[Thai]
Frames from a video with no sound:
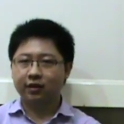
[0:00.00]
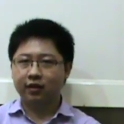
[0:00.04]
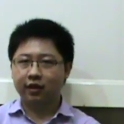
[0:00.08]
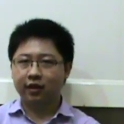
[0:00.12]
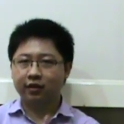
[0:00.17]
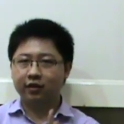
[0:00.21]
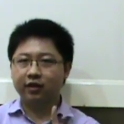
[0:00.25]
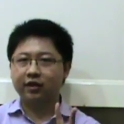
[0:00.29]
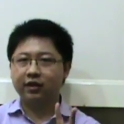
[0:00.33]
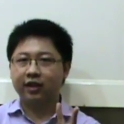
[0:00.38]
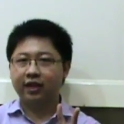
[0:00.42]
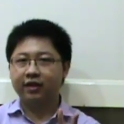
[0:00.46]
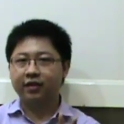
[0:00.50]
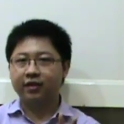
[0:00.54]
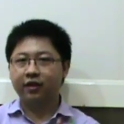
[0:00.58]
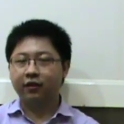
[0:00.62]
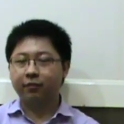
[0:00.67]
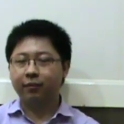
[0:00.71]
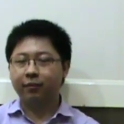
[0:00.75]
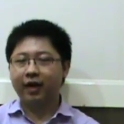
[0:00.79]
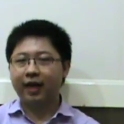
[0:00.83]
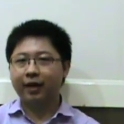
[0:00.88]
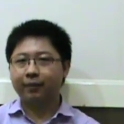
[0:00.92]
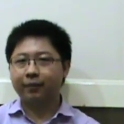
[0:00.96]
เขาจะใช้
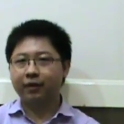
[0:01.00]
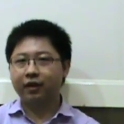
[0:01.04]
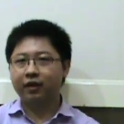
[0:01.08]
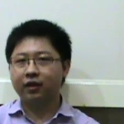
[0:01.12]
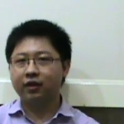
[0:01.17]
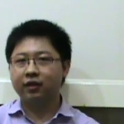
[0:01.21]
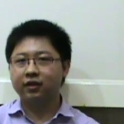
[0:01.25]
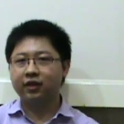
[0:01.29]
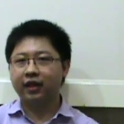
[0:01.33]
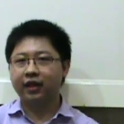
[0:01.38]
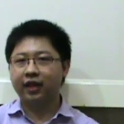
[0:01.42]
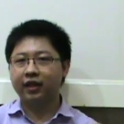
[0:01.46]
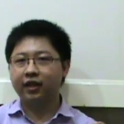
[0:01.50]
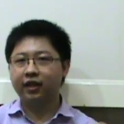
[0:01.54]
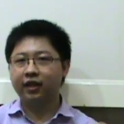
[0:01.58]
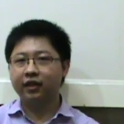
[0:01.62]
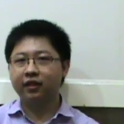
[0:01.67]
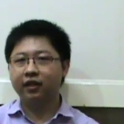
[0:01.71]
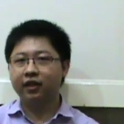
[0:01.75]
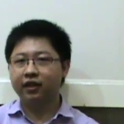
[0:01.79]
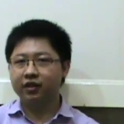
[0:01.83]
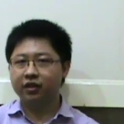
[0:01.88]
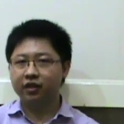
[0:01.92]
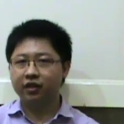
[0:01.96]
2แบบก็คือใช้
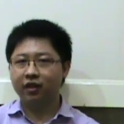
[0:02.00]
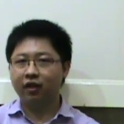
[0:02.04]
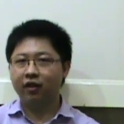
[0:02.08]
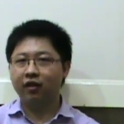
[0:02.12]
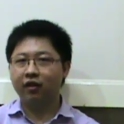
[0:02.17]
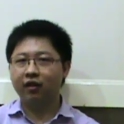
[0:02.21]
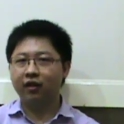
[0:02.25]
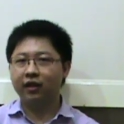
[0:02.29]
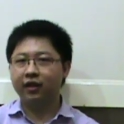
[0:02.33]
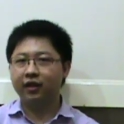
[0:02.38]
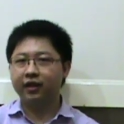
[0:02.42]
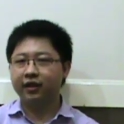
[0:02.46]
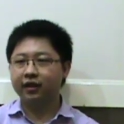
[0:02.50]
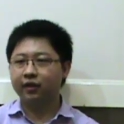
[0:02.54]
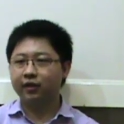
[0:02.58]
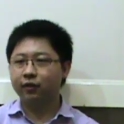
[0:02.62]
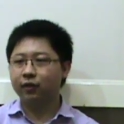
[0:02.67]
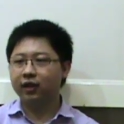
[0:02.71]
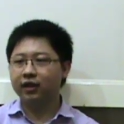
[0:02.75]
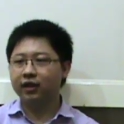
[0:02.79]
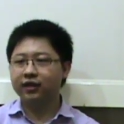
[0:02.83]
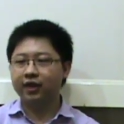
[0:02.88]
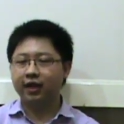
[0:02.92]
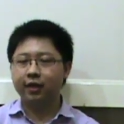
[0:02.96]
English Oil หรือ
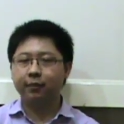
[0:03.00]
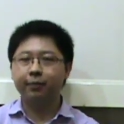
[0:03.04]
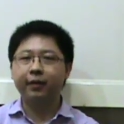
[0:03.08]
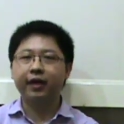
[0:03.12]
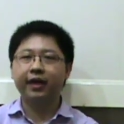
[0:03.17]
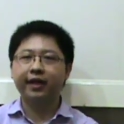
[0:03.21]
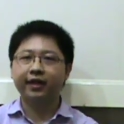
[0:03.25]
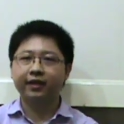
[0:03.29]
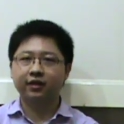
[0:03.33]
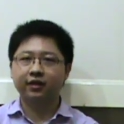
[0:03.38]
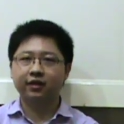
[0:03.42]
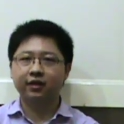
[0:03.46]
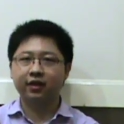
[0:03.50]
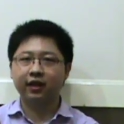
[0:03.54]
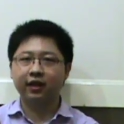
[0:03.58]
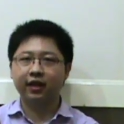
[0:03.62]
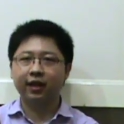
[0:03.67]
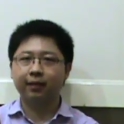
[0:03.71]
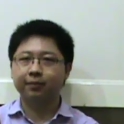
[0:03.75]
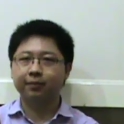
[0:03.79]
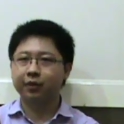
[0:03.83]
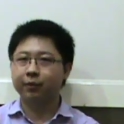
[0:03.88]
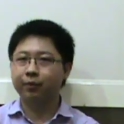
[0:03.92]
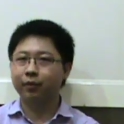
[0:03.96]
ว่าใช้เพจนะค
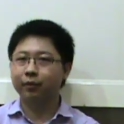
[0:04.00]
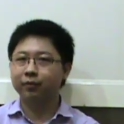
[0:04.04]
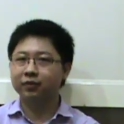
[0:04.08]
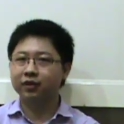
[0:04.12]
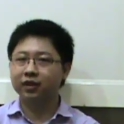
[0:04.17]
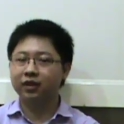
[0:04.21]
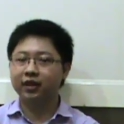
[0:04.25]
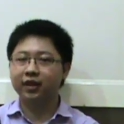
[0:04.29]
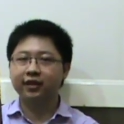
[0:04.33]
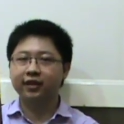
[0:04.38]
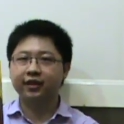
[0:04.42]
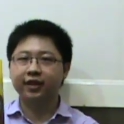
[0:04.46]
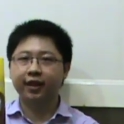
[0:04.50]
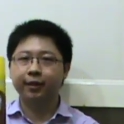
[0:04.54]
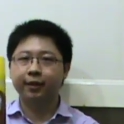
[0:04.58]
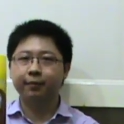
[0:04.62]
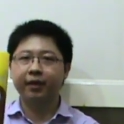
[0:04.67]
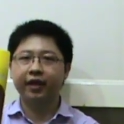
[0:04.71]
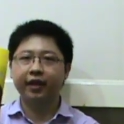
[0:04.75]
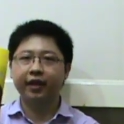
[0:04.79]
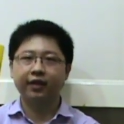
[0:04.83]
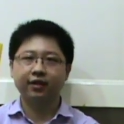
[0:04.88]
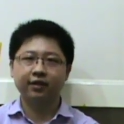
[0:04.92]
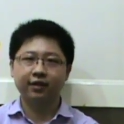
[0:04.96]
รับแต่ผมจะเลือกใช้เพ
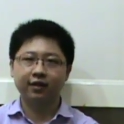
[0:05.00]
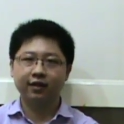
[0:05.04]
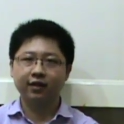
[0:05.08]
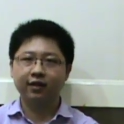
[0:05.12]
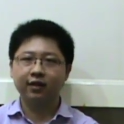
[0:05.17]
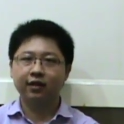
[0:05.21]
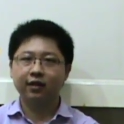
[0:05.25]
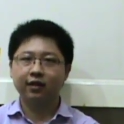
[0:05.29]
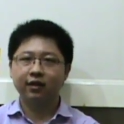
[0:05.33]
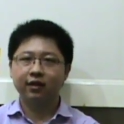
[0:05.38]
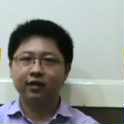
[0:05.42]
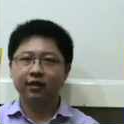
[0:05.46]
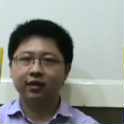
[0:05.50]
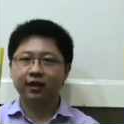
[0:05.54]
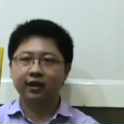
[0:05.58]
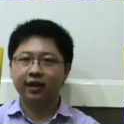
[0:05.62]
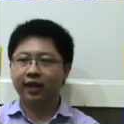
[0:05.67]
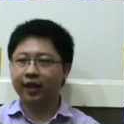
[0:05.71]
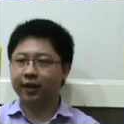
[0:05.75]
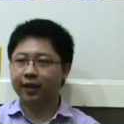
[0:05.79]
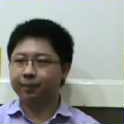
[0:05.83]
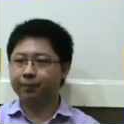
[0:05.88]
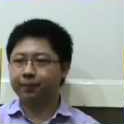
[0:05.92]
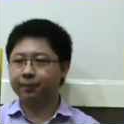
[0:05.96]
จนะ
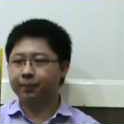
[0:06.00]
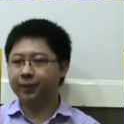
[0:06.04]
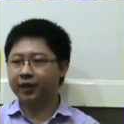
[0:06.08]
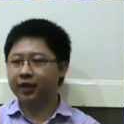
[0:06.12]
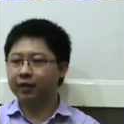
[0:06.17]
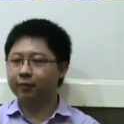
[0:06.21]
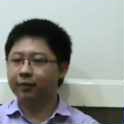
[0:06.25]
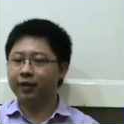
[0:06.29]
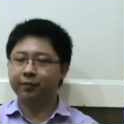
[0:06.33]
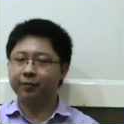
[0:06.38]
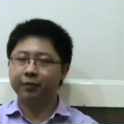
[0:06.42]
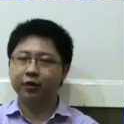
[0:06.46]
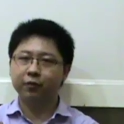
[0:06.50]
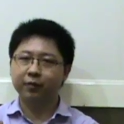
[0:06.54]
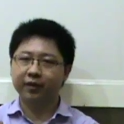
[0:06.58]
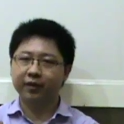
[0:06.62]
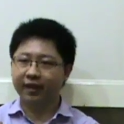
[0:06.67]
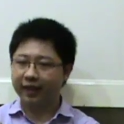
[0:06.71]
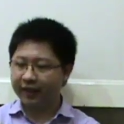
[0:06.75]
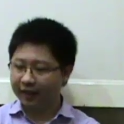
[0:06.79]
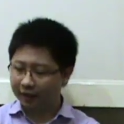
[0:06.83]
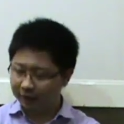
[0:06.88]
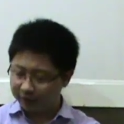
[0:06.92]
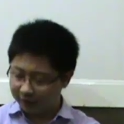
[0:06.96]
ครับเป็นน้ำมันผิวมะ
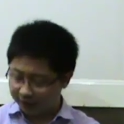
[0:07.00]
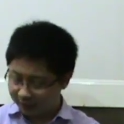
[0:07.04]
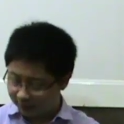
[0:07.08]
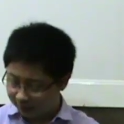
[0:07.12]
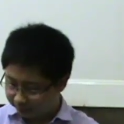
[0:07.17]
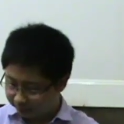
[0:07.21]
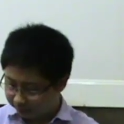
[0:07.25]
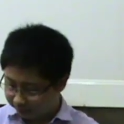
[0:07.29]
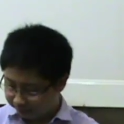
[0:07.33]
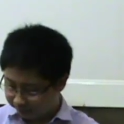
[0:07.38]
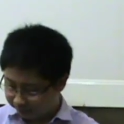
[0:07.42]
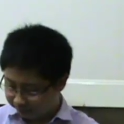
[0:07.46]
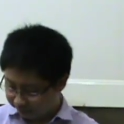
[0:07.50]
นาวนะครับ